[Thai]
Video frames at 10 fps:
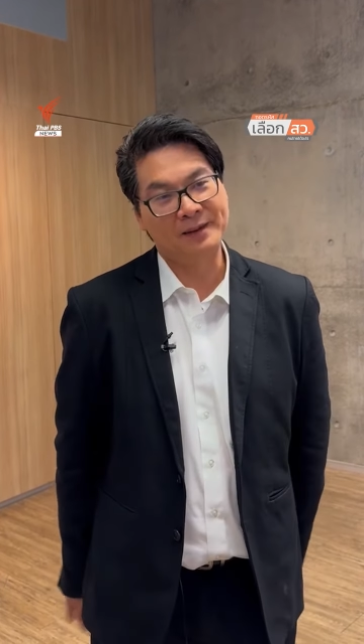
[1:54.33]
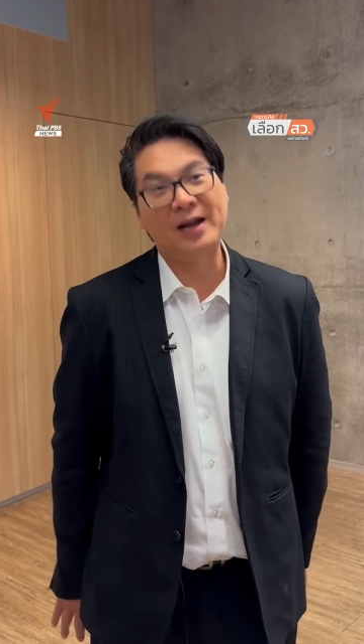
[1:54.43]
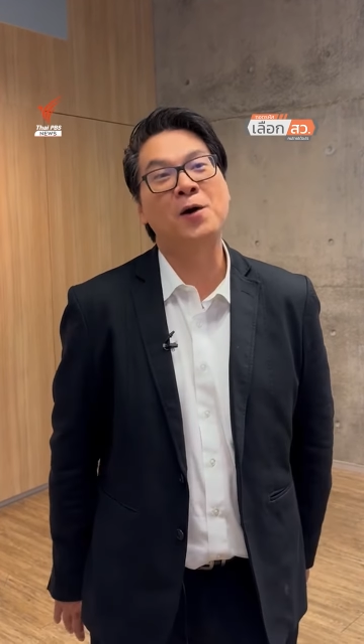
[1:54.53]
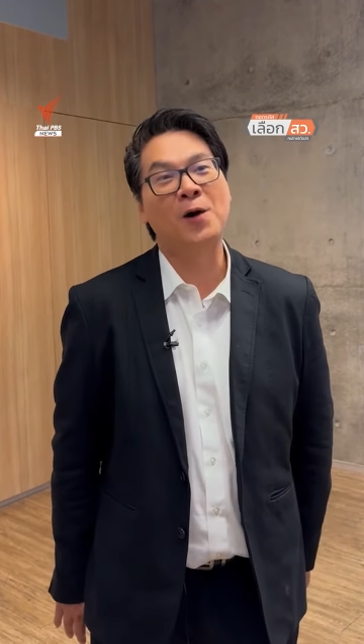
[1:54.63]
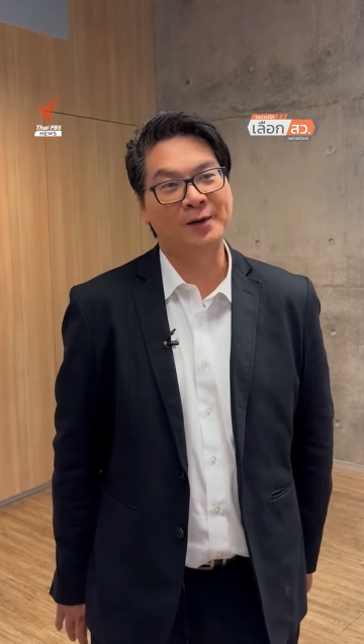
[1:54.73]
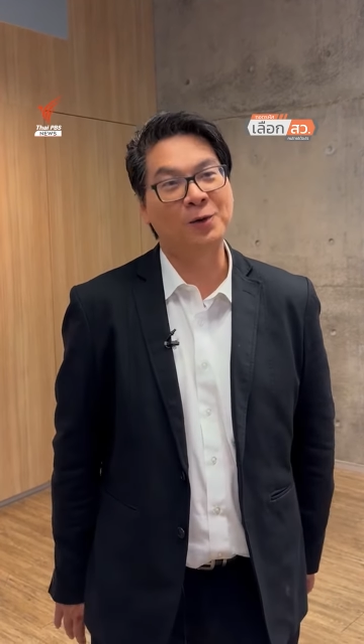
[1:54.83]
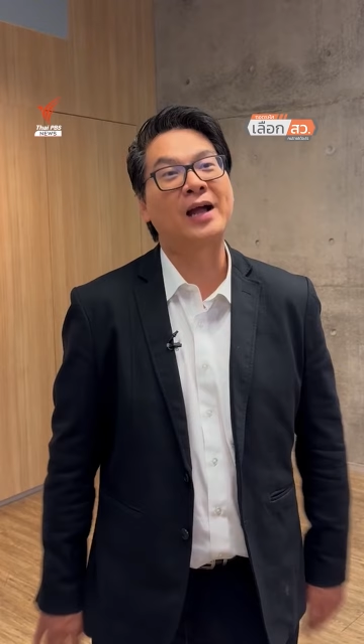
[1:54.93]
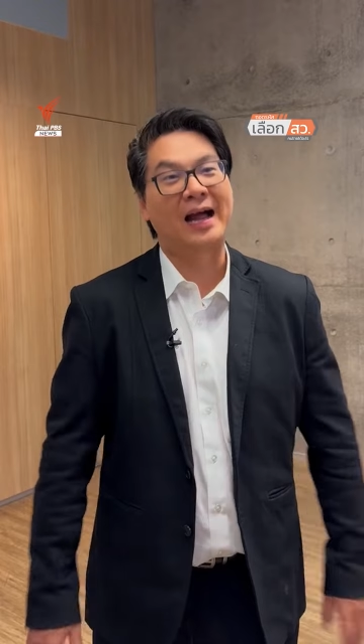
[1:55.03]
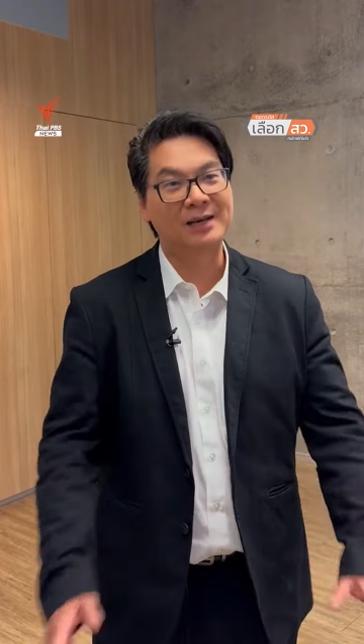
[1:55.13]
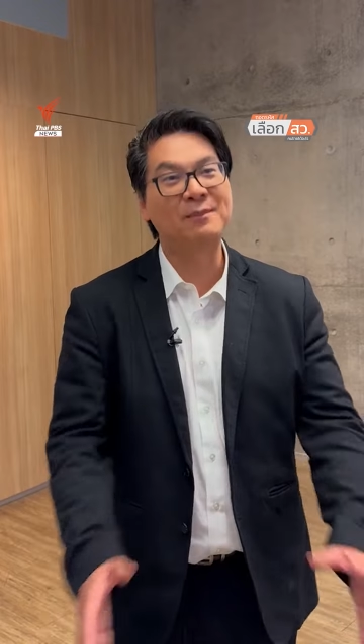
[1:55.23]
แน่นอนโอ
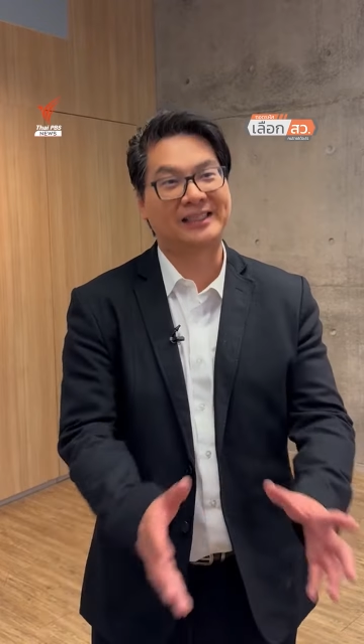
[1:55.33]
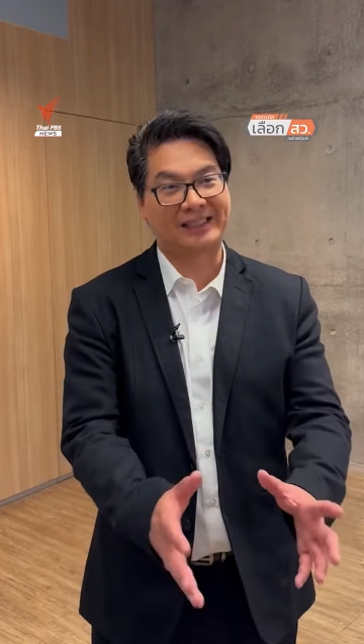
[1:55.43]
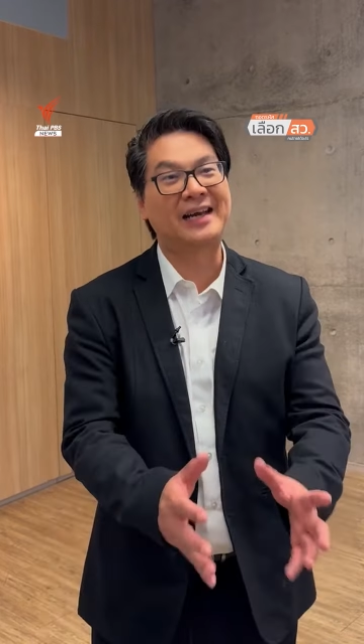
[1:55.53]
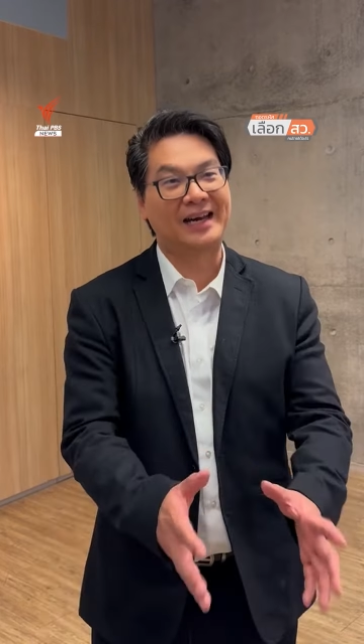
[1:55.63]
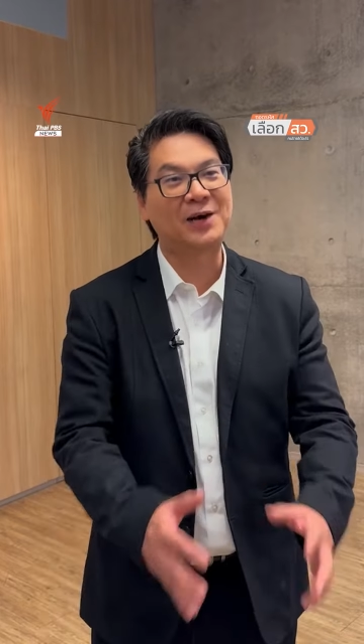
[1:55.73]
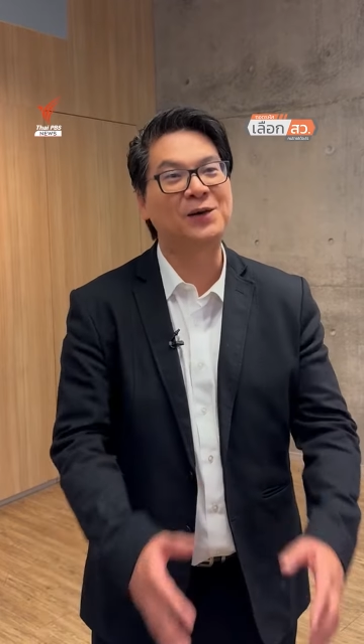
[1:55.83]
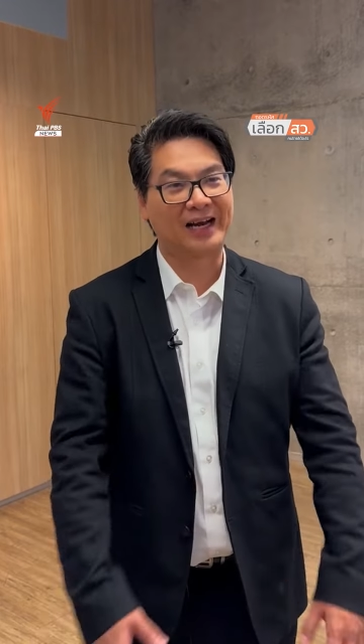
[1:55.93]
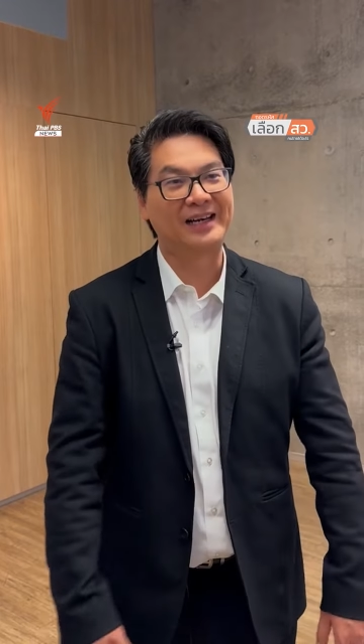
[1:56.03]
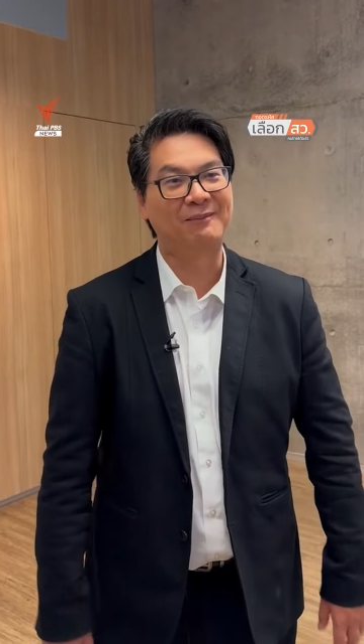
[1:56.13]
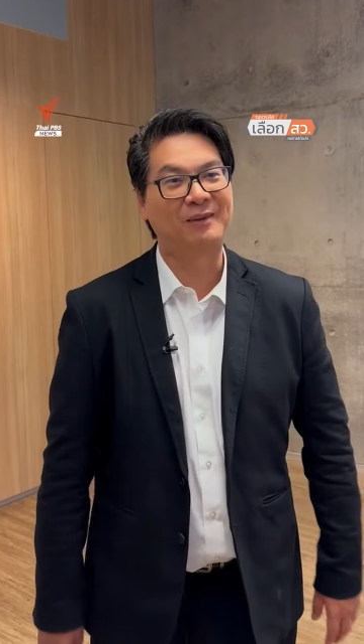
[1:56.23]
กาสที่มันคะแนนเท่า
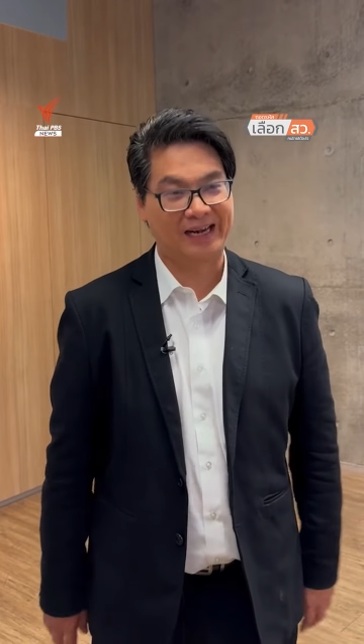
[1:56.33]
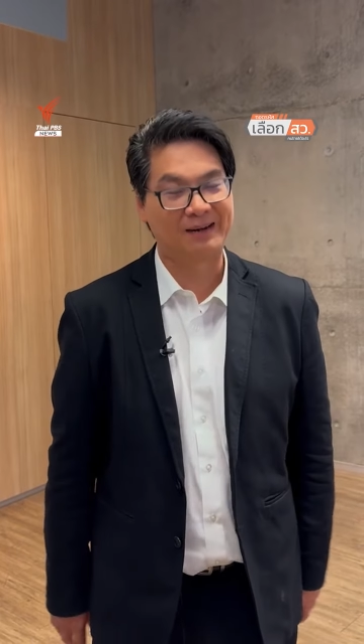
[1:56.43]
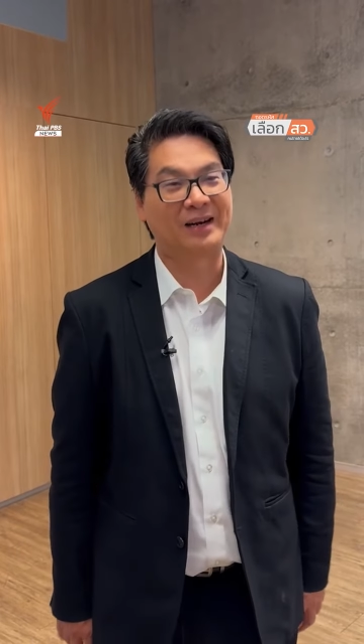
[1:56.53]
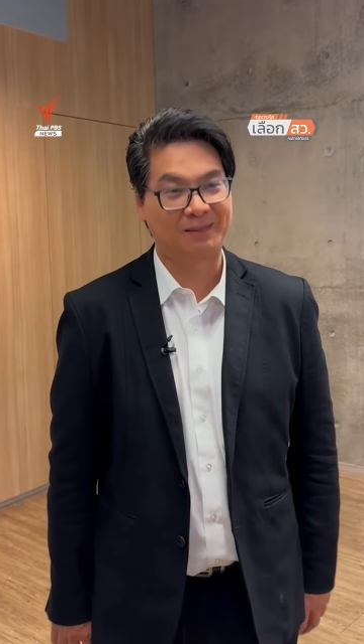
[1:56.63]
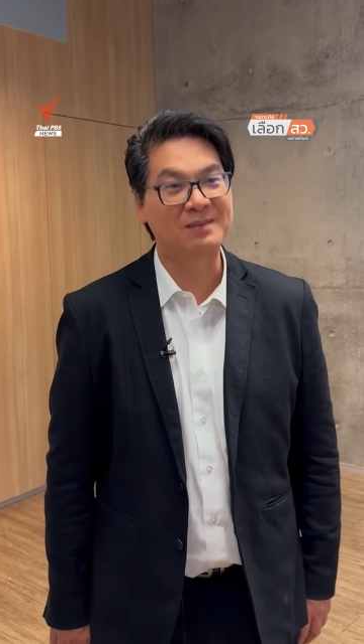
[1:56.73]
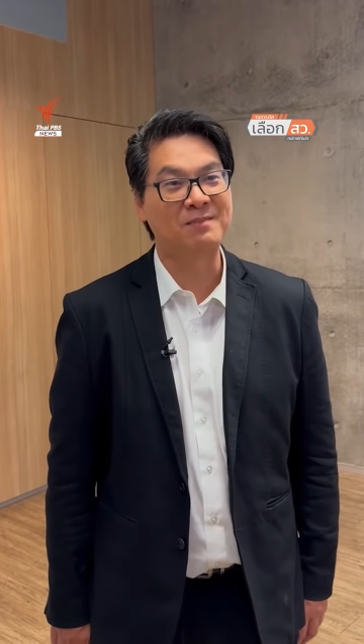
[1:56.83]
กันอะมันมัน